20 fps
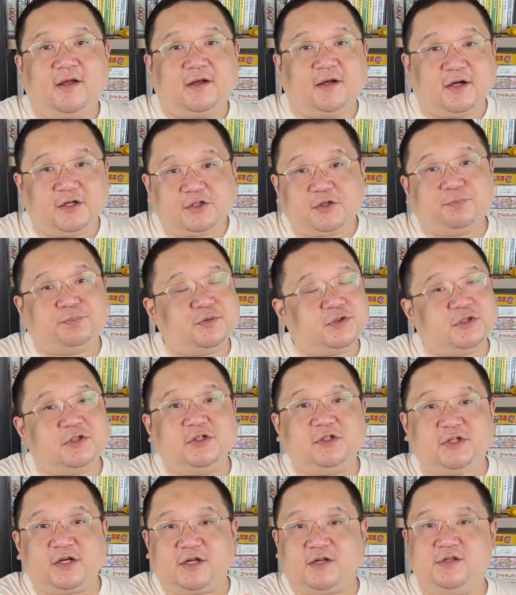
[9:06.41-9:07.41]
可是不是
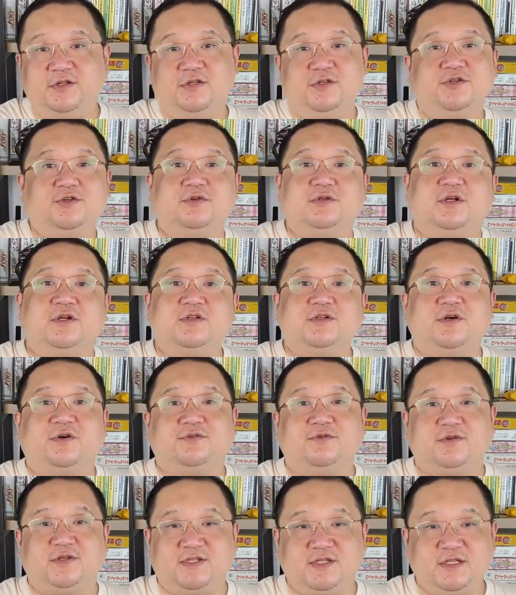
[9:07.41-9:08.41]
人就能叫
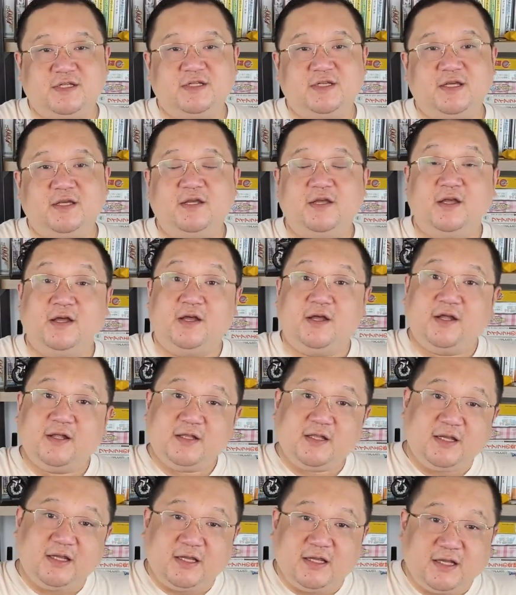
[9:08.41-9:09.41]
做精英，
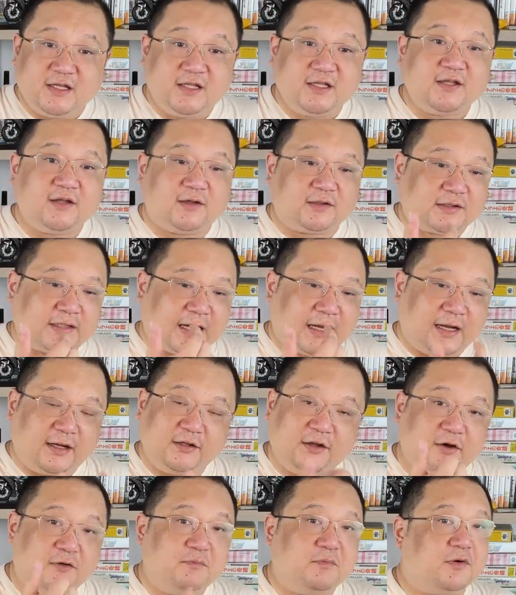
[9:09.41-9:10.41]
你一定要达
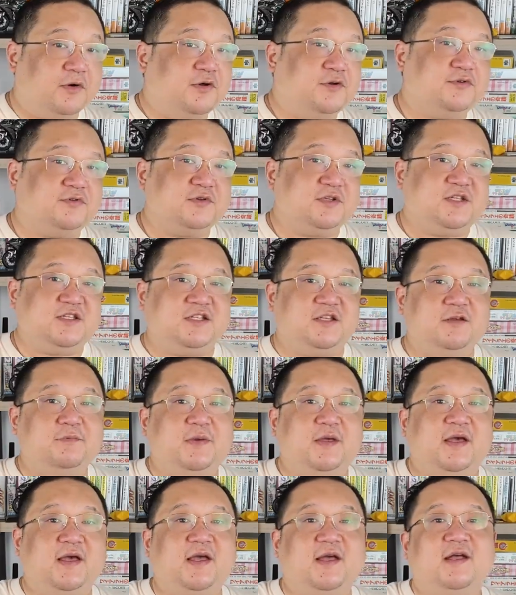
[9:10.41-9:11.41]
到某一种级
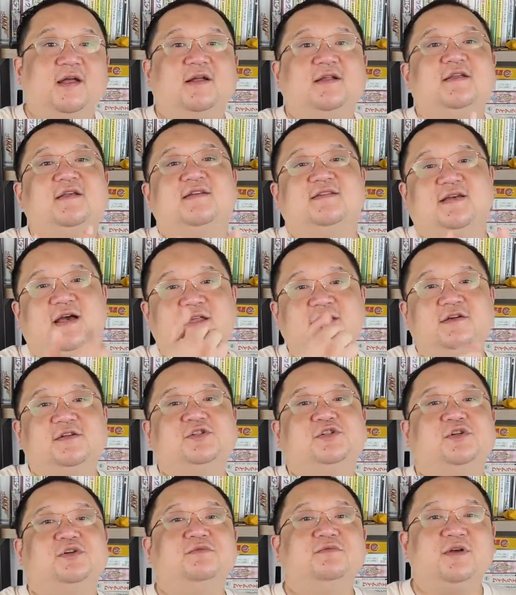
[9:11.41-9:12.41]
别，你才
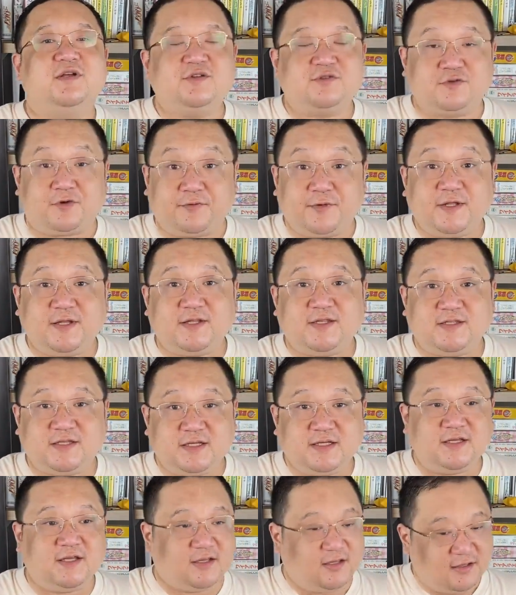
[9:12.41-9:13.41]
能成为所谓的
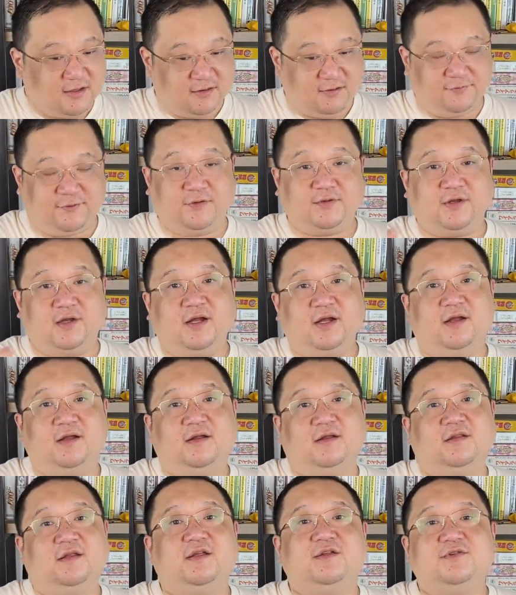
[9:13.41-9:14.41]
精英，否则
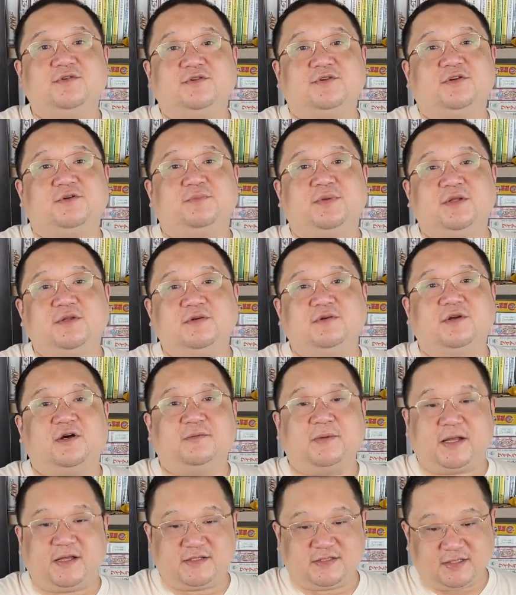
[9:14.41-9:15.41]
你就是平头老
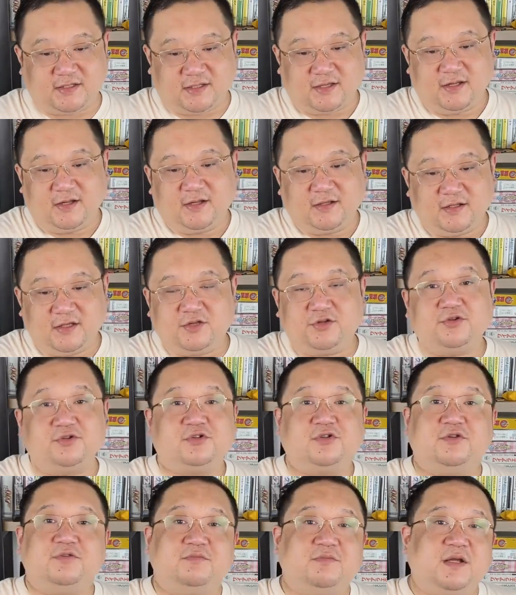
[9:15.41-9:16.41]
百姓，你就
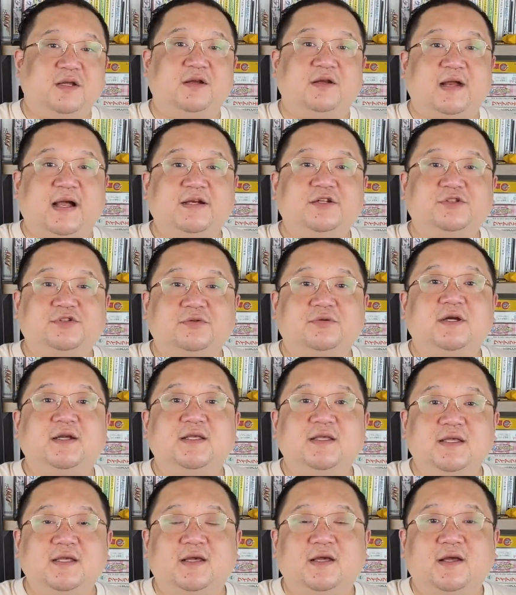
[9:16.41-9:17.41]
是泯然众
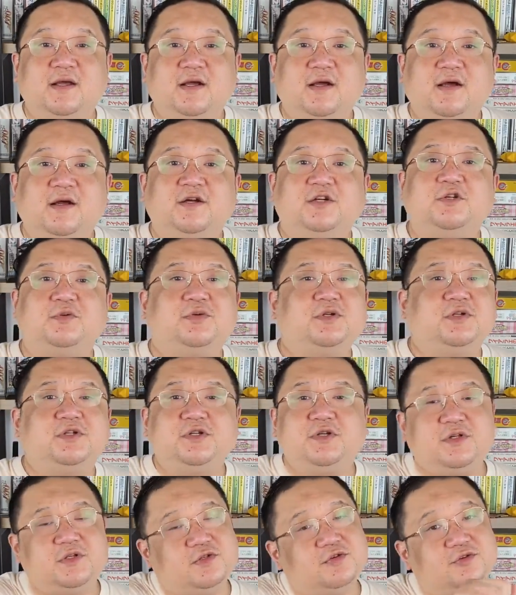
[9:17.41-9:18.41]
人矣，是不是？
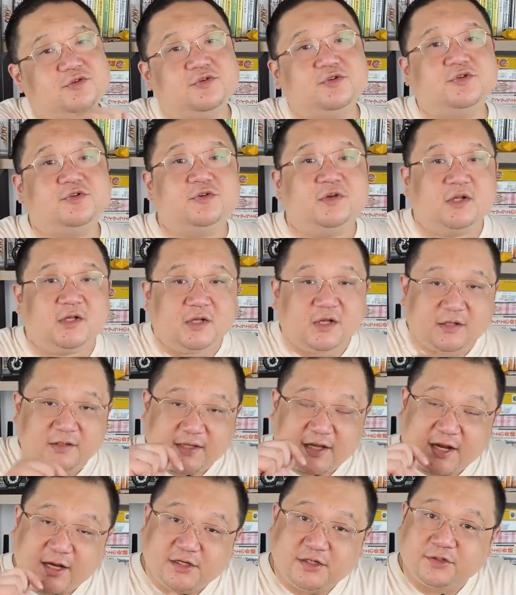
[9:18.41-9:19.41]
这就是
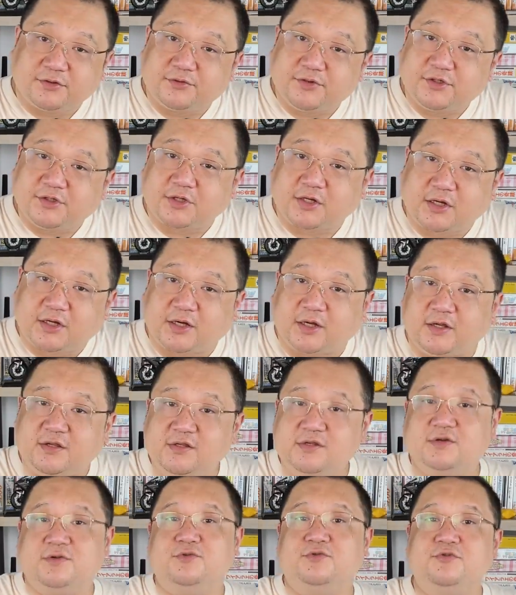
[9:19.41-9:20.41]
他这个东西是
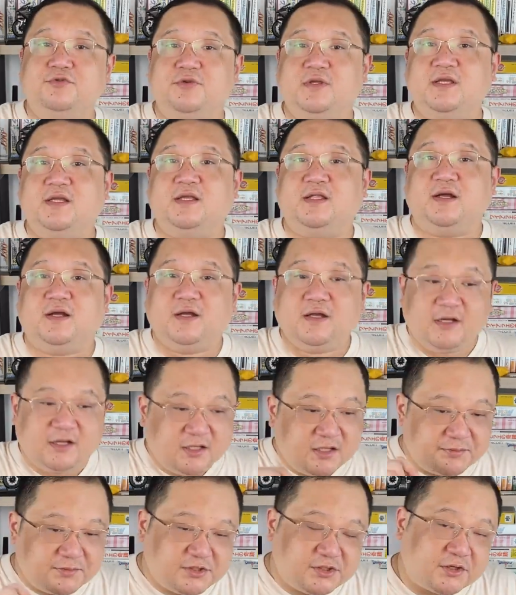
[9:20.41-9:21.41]
很有寓意的。
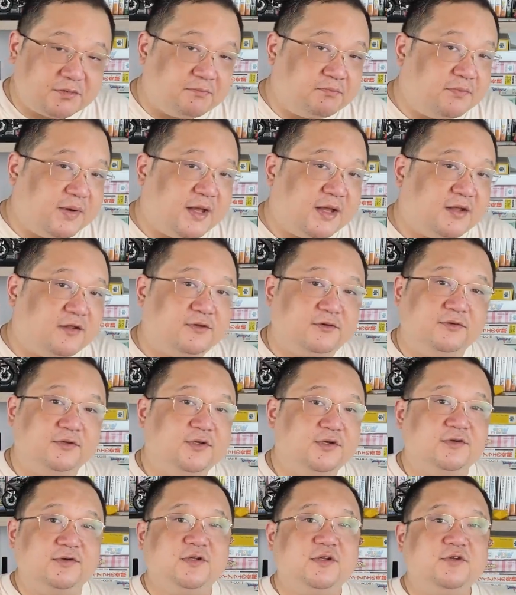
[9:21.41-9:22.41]
那么这个美
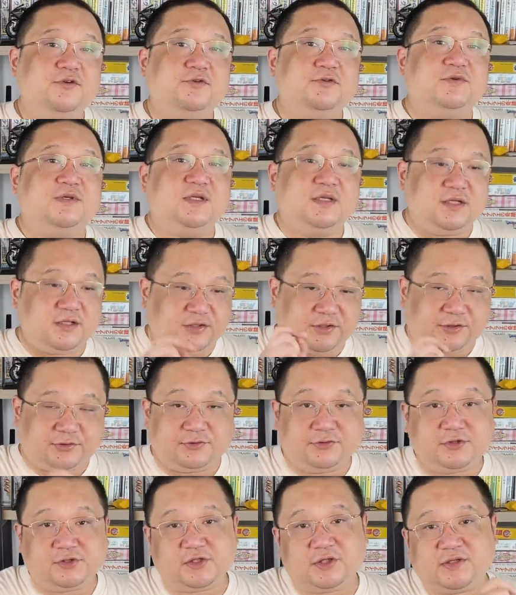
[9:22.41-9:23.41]
农牛的寓意
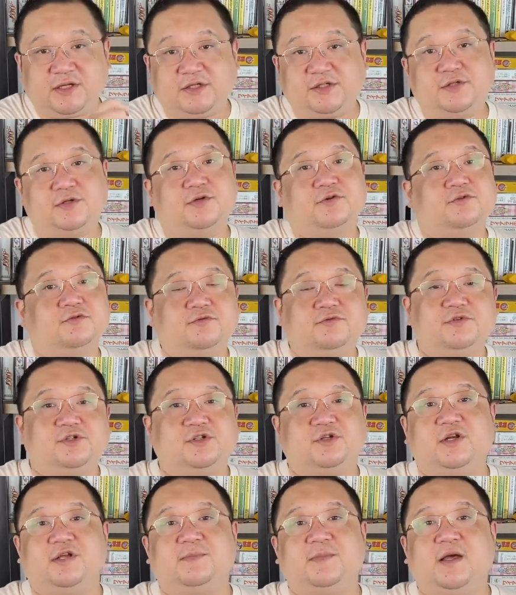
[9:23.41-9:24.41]
投射在这个故
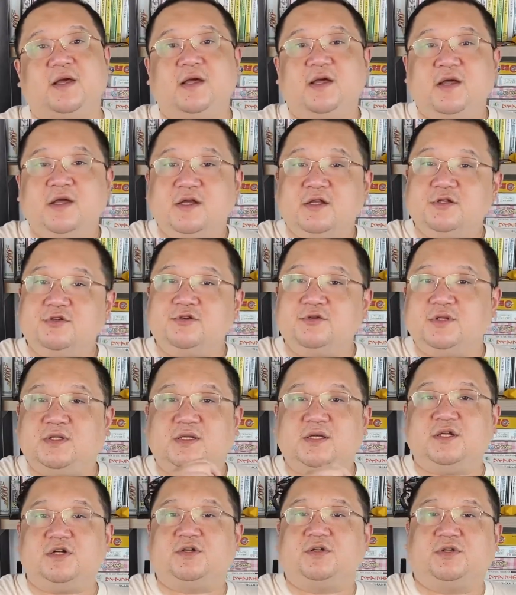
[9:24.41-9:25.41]
事里面，具
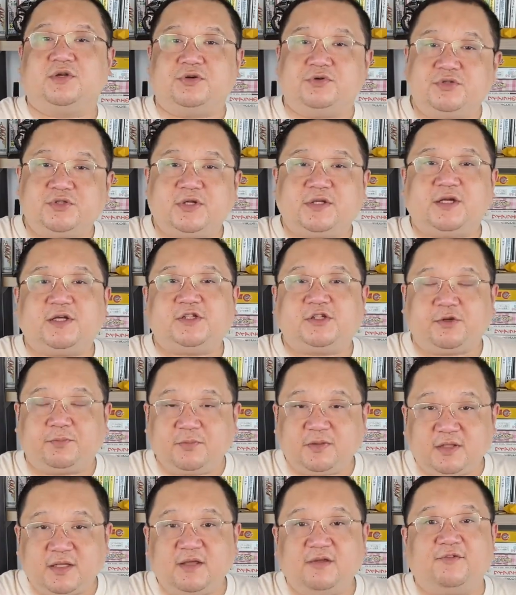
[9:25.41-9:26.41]
体是投射在什
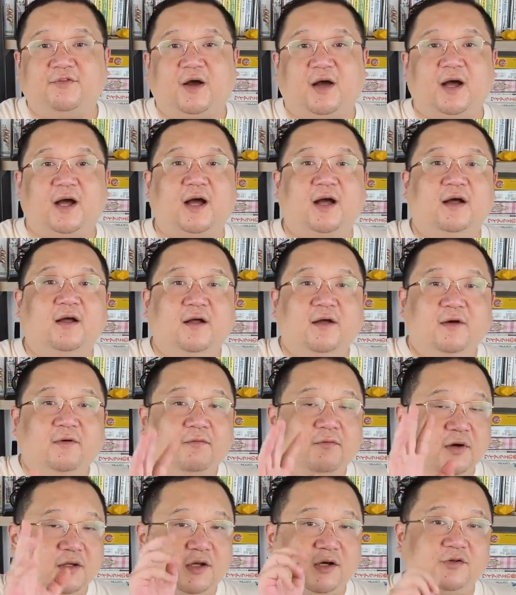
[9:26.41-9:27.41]
么地方啊？
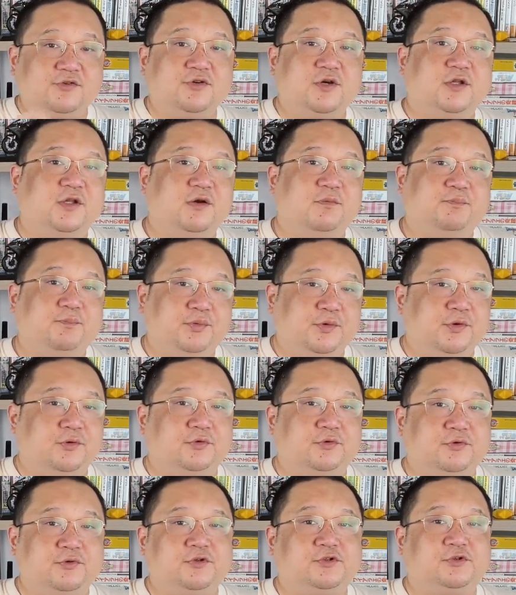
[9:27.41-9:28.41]
我倒觉得不
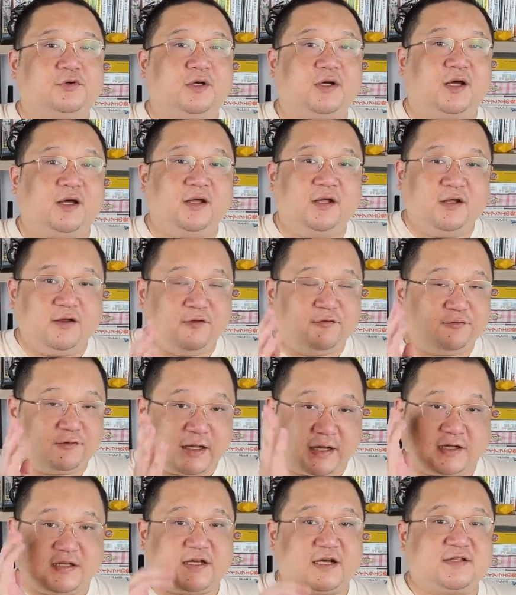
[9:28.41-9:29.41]
用多说了，
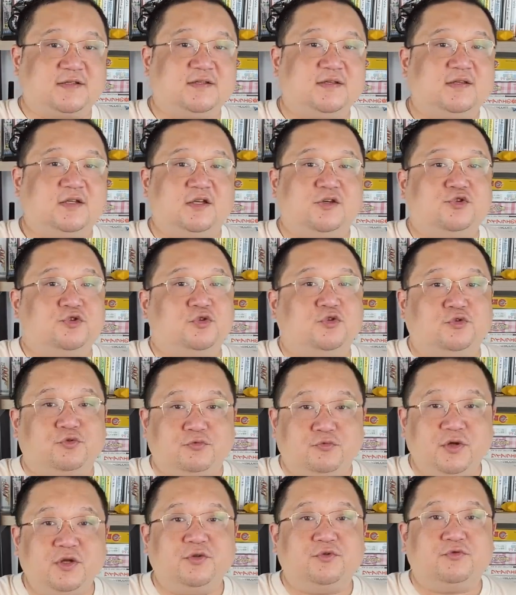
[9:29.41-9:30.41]
大家自己去
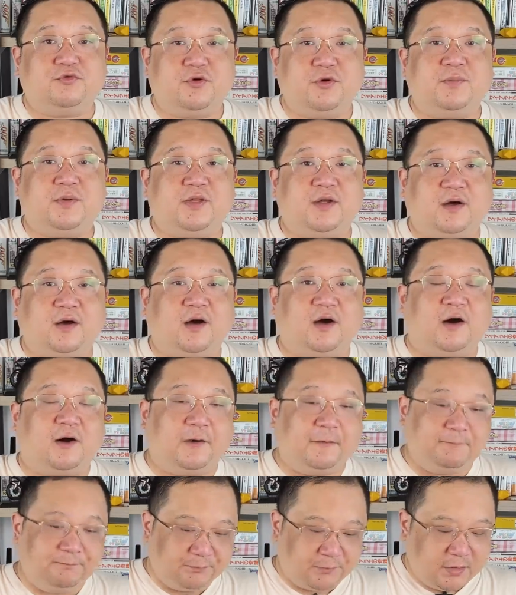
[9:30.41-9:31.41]
读一读会比较
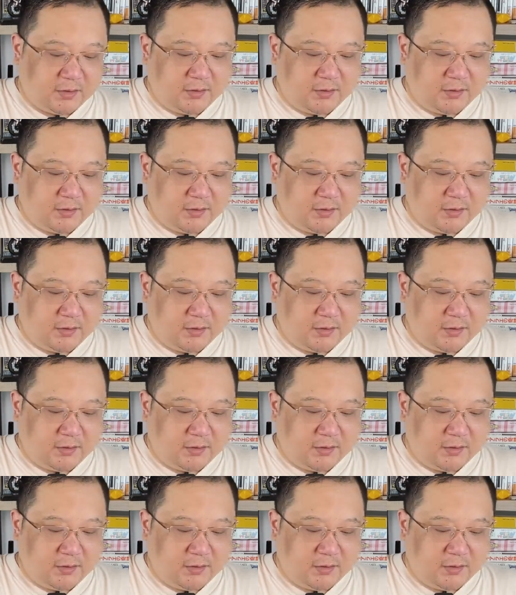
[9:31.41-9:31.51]
好。